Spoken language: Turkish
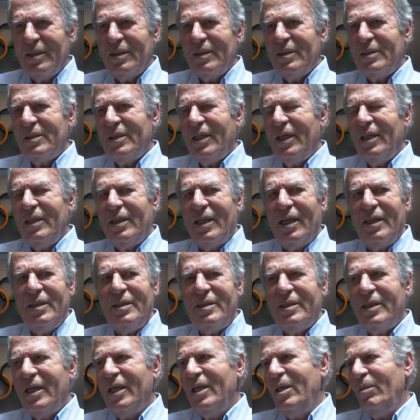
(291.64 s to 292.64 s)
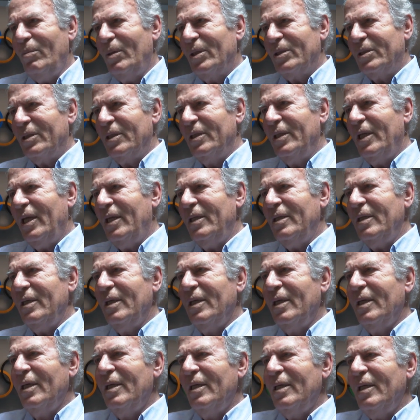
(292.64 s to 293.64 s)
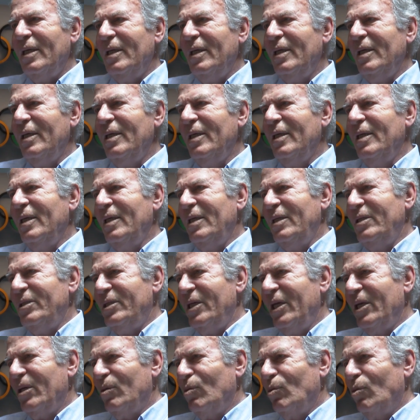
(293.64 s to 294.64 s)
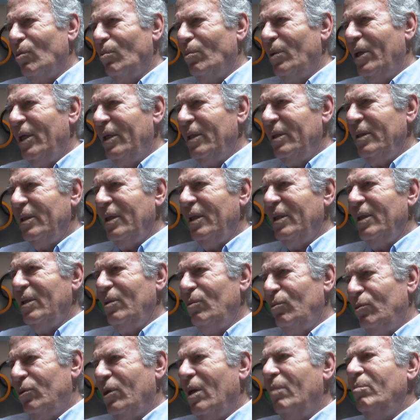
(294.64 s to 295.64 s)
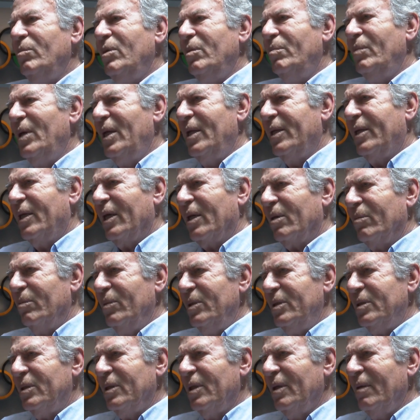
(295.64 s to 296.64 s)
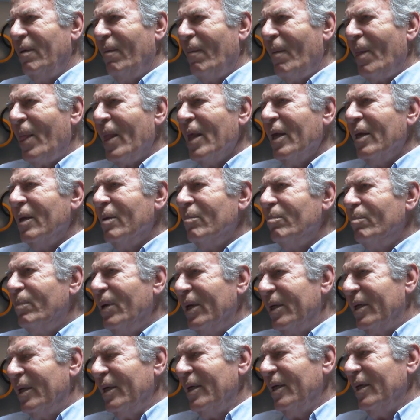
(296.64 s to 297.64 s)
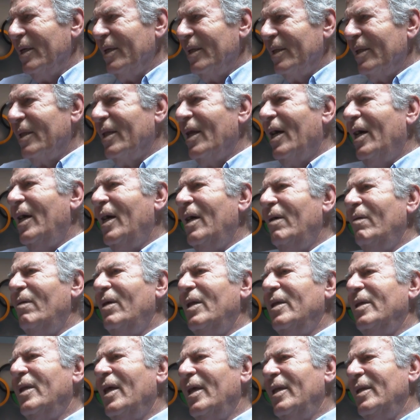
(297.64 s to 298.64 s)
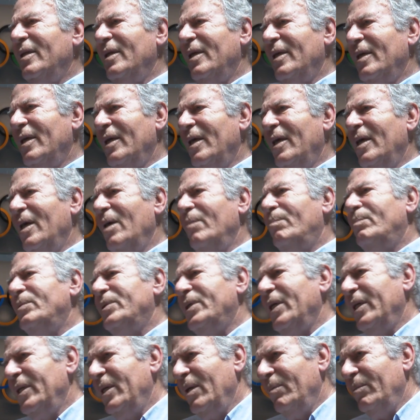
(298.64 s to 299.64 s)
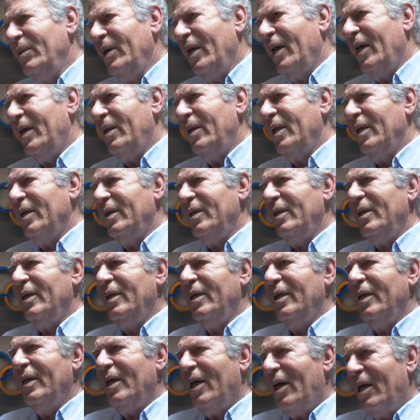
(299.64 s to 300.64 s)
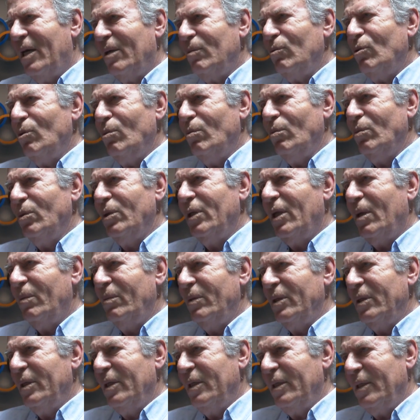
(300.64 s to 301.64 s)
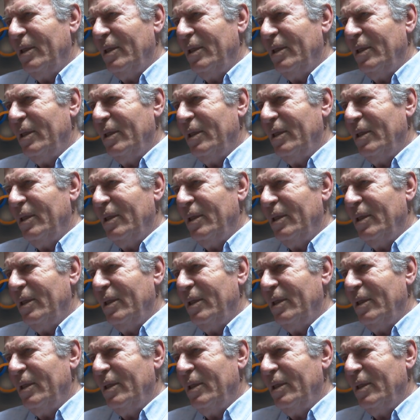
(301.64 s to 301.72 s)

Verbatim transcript: şeyden seri başından e, C grubuna düşen bir milli takımız. Peki daha evvelden hep şeyde mi yani A grubunda mıydı?